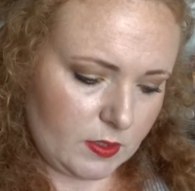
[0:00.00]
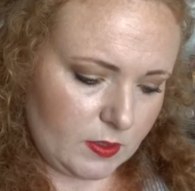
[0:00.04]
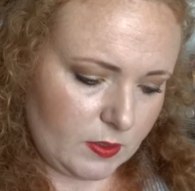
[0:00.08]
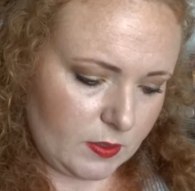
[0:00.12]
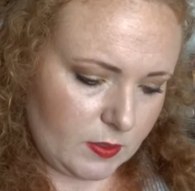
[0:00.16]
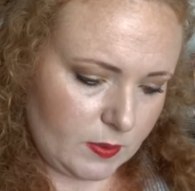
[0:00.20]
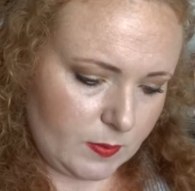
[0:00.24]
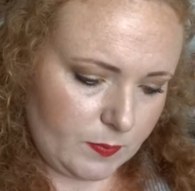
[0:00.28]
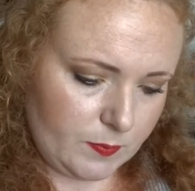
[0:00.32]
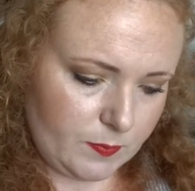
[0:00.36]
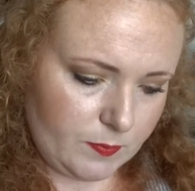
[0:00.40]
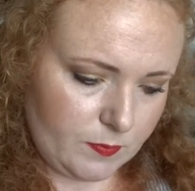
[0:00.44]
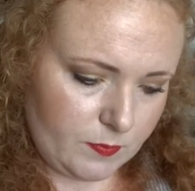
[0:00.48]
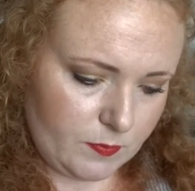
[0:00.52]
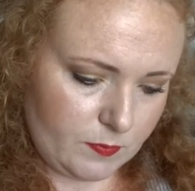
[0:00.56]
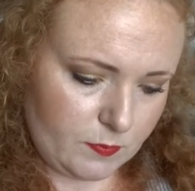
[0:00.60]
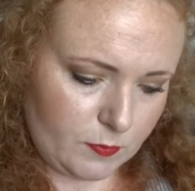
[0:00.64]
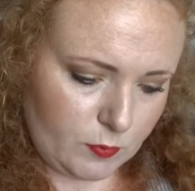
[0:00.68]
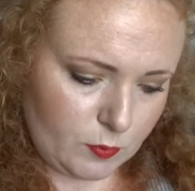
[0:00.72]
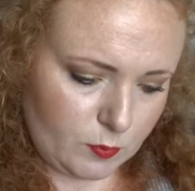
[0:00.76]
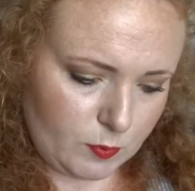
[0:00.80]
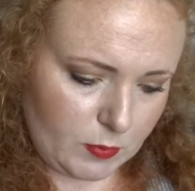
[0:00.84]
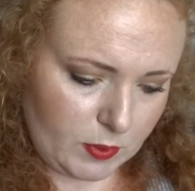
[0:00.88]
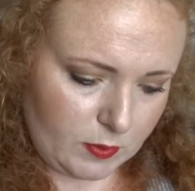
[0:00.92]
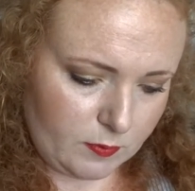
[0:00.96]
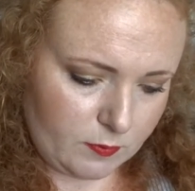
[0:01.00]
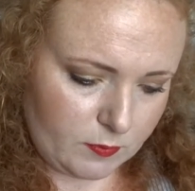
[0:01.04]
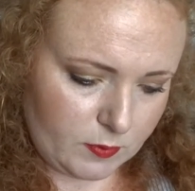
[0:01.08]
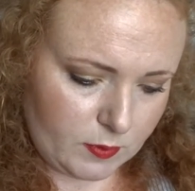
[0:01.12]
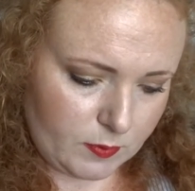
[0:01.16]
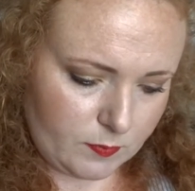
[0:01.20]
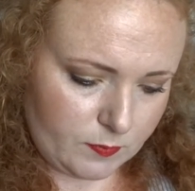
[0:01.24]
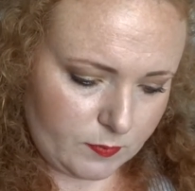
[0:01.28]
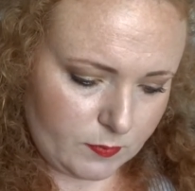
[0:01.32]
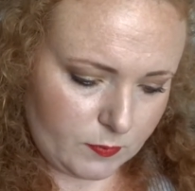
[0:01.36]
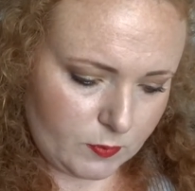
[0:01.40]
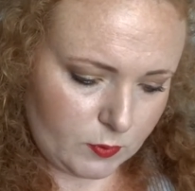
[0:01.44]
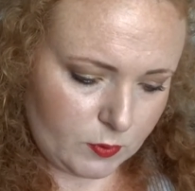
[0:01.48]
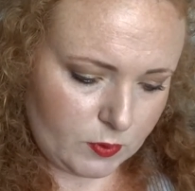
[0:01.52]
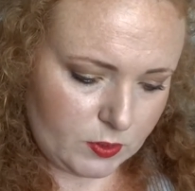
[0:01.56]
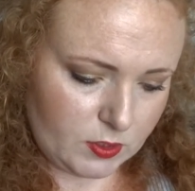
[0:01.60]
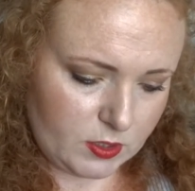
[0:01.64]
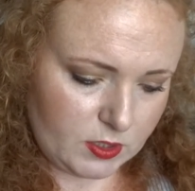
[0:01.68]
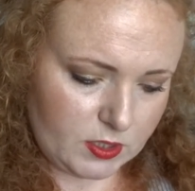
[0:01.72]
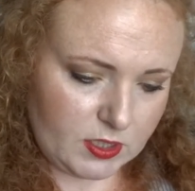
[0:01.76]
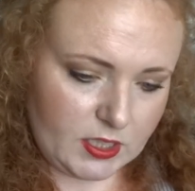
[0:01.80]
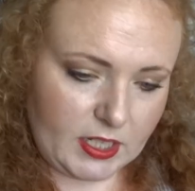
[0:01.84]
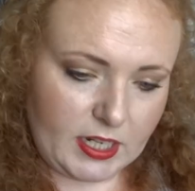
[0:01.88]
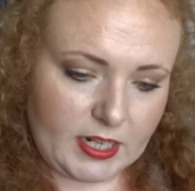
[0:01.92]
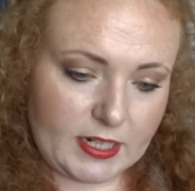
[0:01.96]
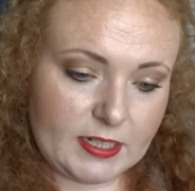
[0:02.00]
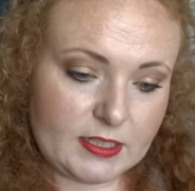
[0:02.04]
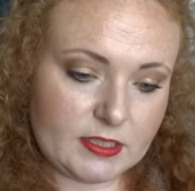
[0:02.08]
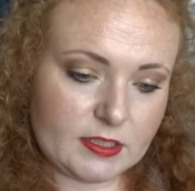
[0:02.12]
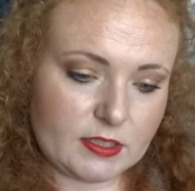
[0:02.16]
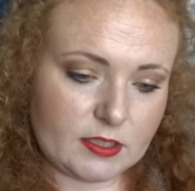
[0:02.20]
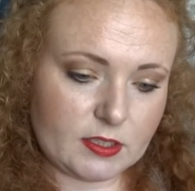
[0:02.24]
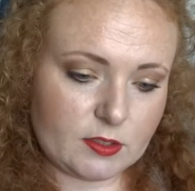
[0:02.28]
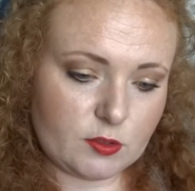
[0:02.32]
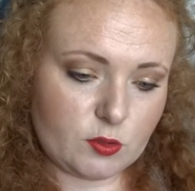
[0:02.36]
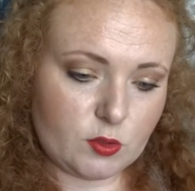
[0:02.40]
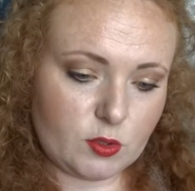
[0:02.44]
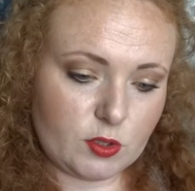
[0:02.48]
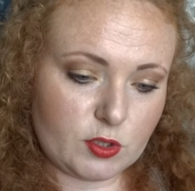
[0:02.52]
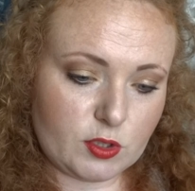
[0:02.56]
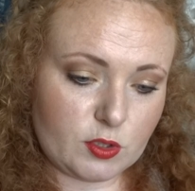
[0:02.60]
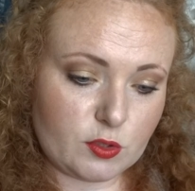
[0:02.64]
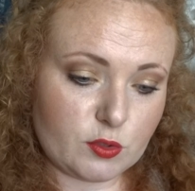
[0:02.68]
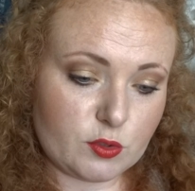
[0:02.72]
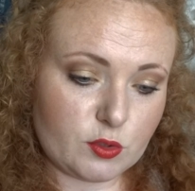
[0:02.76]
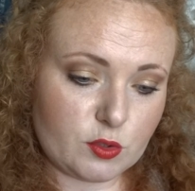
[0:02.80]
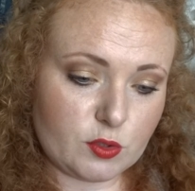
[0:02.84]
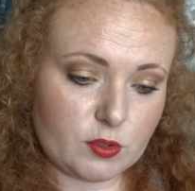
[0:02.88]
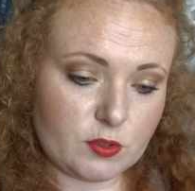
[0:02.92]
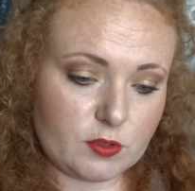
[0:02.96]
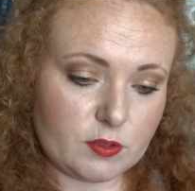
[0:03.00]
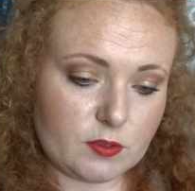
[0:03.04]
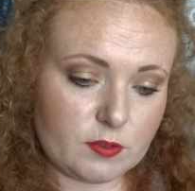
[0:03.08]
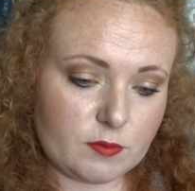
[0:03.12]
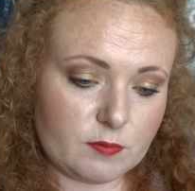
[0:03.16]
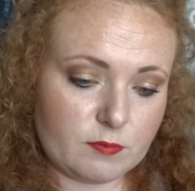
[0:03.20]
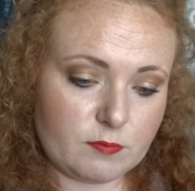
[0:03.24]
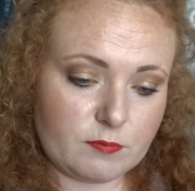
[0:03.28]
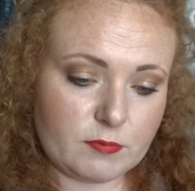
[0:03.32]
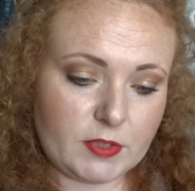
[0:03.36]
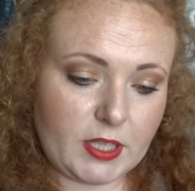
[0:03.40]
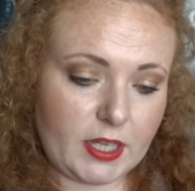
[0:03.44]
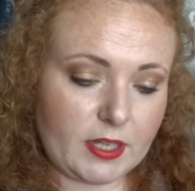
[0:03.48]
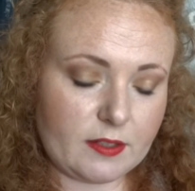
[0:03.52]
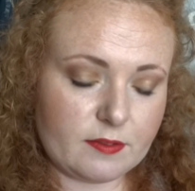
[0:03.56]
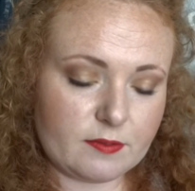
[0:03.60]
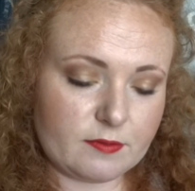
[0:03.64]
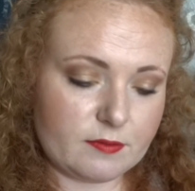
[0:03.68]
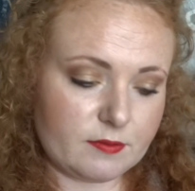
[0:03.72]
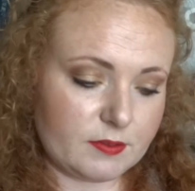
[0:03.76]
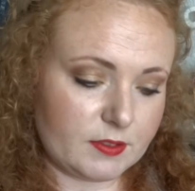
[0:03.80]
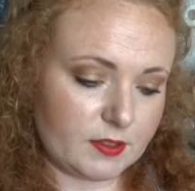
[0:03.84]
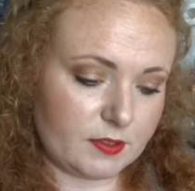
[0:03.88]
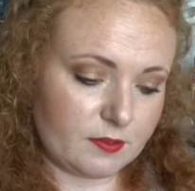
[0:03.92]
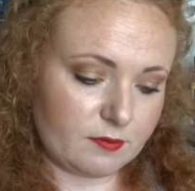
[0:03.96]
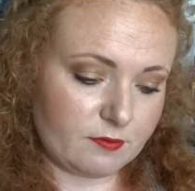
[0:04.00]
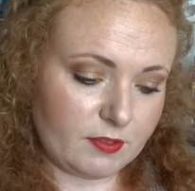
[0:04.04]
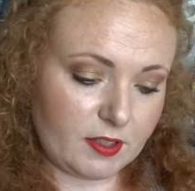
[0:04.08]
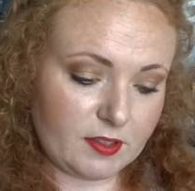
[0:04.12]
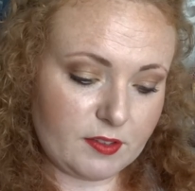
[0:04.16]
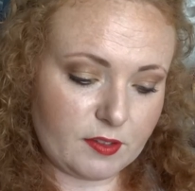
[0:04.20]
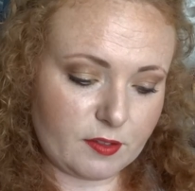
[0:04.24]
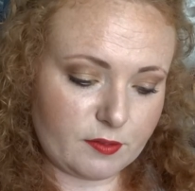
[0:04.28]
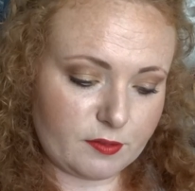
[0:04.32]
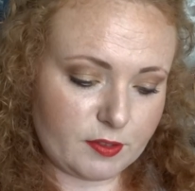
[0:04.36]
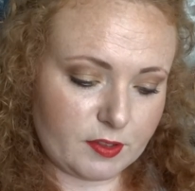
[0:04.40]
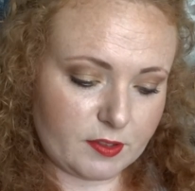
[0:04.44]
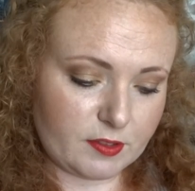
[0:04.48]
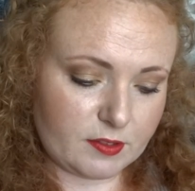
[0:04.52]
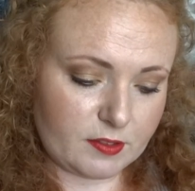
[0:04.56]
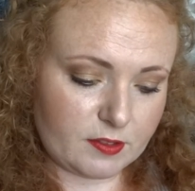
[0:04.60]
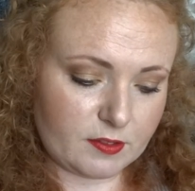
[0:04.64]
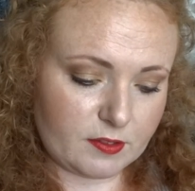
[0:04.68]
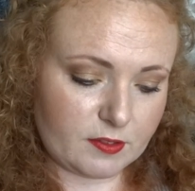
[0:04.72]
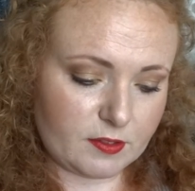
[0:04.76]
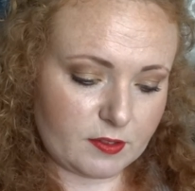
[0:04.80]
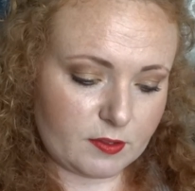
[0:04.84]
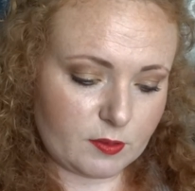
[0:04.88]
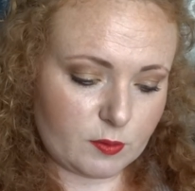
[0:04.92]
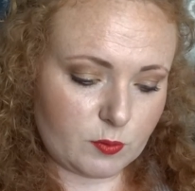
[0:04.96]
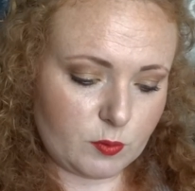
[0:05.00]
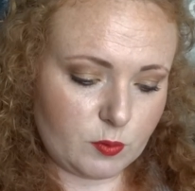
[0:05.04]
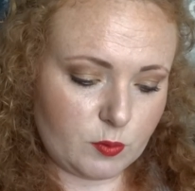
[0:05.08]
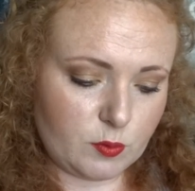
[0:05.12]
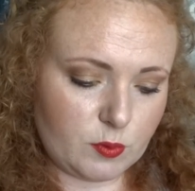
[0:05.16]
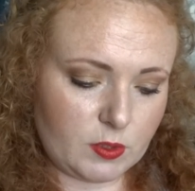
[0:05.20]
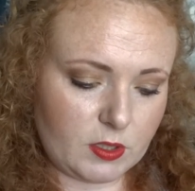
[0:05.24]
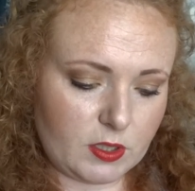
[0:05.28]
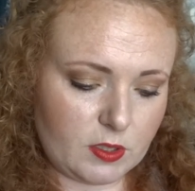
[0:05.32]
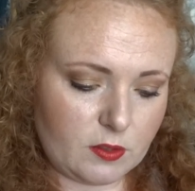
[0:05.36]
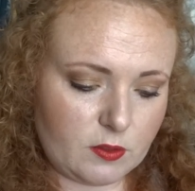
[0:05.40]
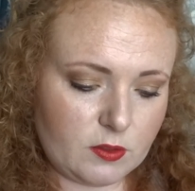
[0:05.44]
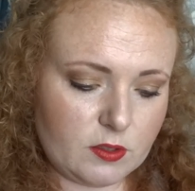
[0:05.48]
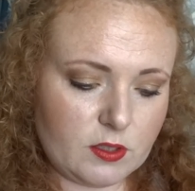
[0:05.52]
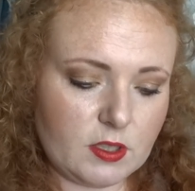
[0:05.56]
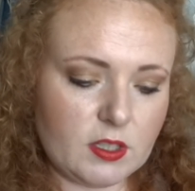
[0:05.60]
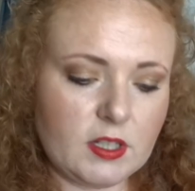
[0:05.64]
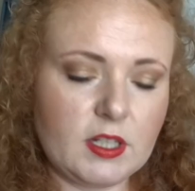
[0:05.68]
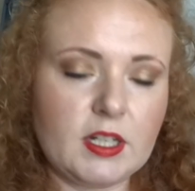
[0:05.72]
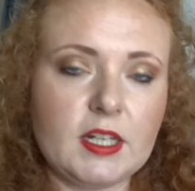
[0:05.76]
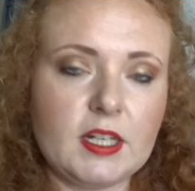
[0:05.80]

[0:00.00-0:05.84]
Ähm, was machen wir? Und die halten natürlich auch, ähm, ja, die sind wasserfest, das ist das Coole auch.